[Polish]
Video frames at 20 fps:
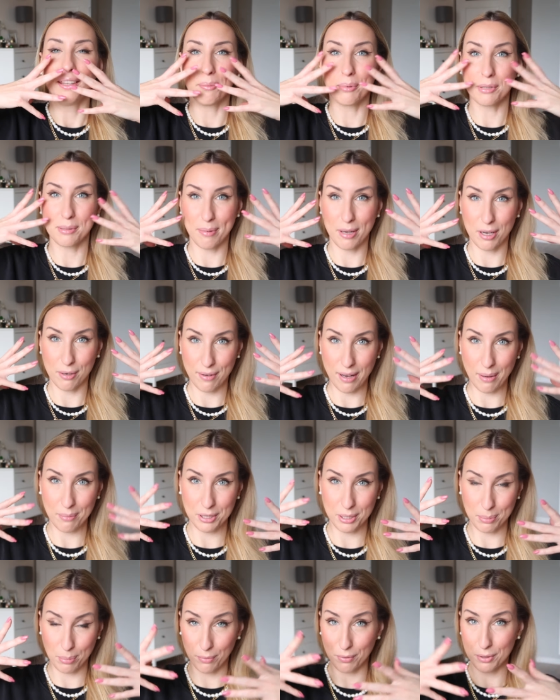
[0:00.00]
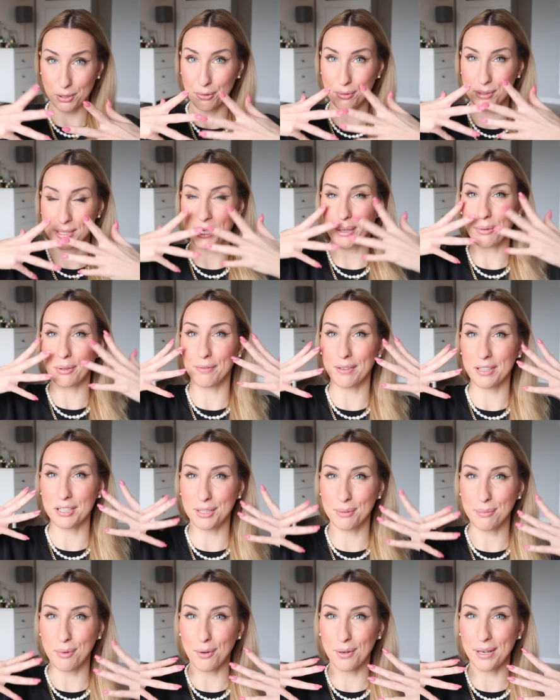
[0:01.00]
posmarowałam się po wyjściu z sauny
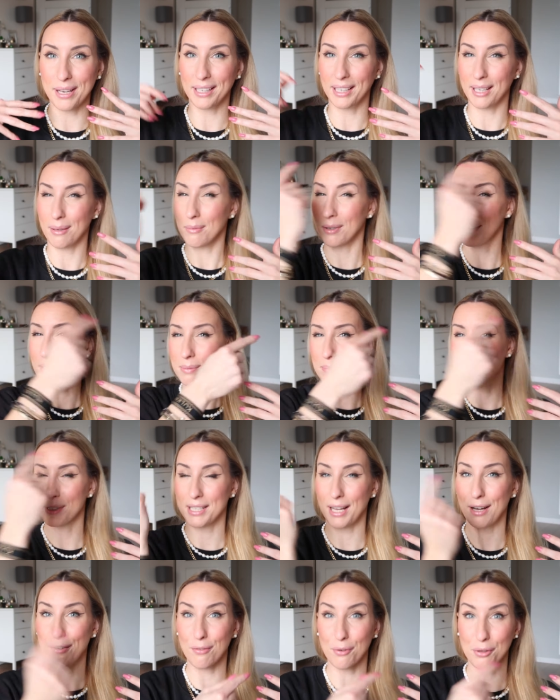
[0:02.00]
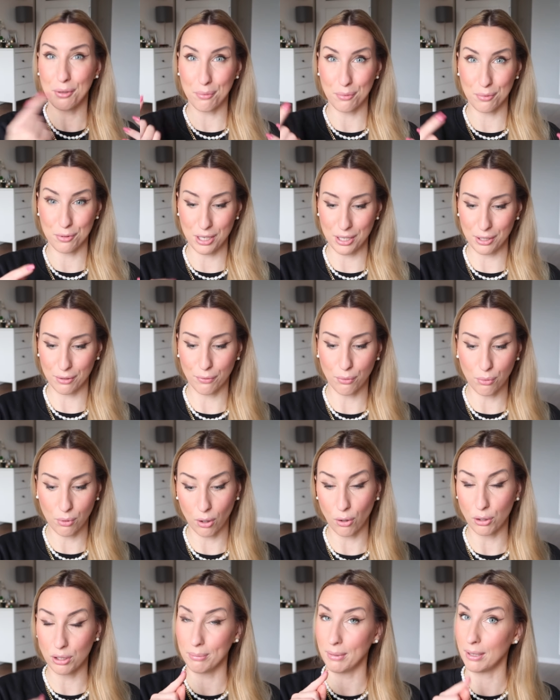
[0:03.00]
właśnie tym olejkiem, e, spryskałam wodą różaną, w
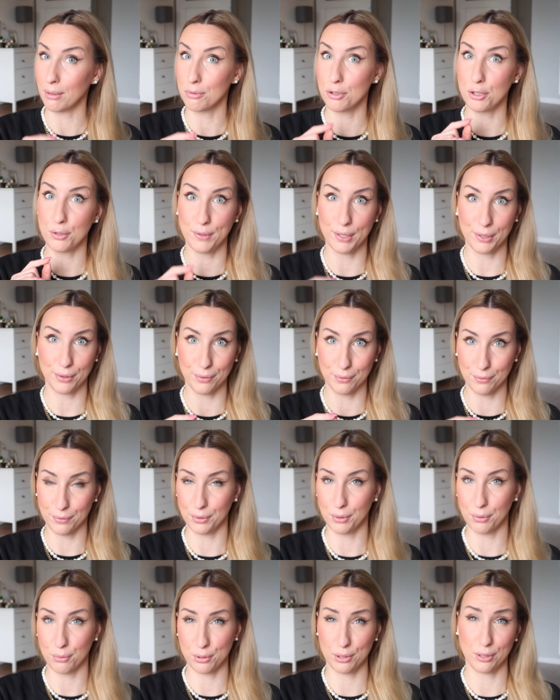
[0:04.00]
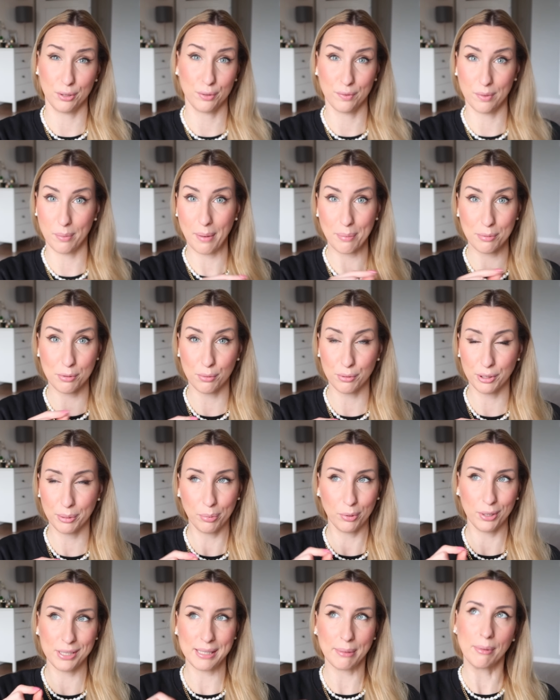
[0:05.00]
ogóle oni mają świetną wodę różaną, to Wam absolutnie
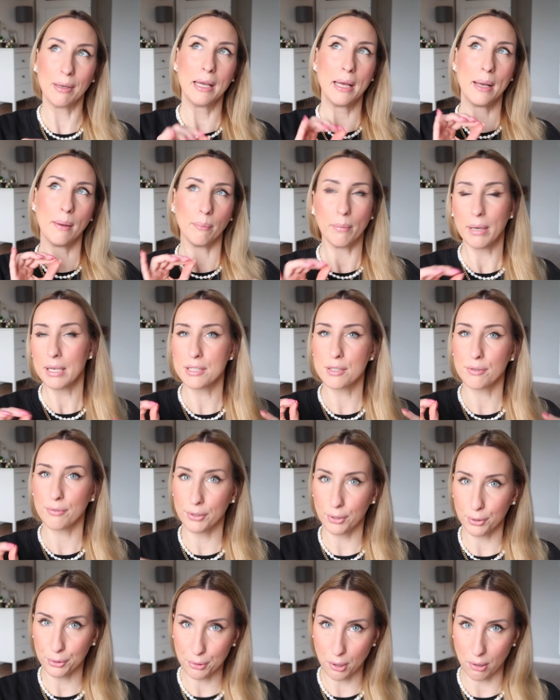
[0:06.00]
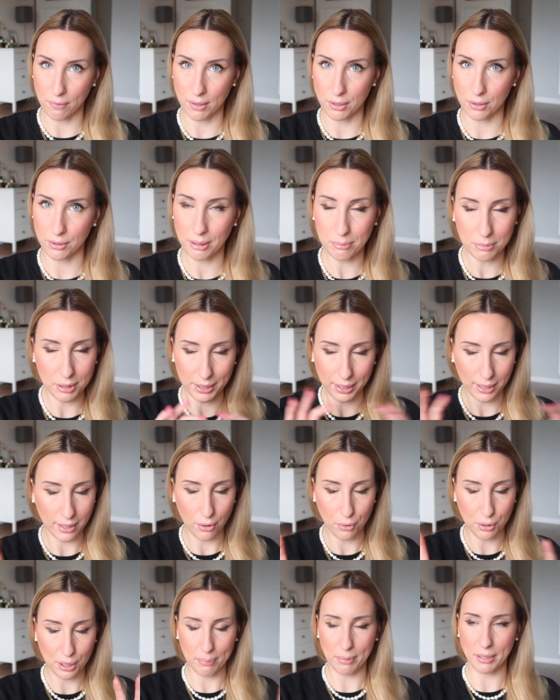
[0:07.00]
polecam, bardzo wyjątkowa, doda mnie taka
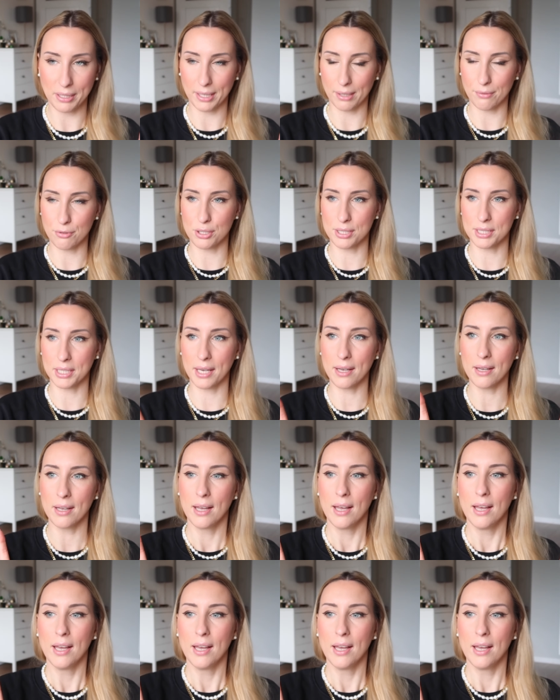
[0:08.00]
oklepana jak wszystkie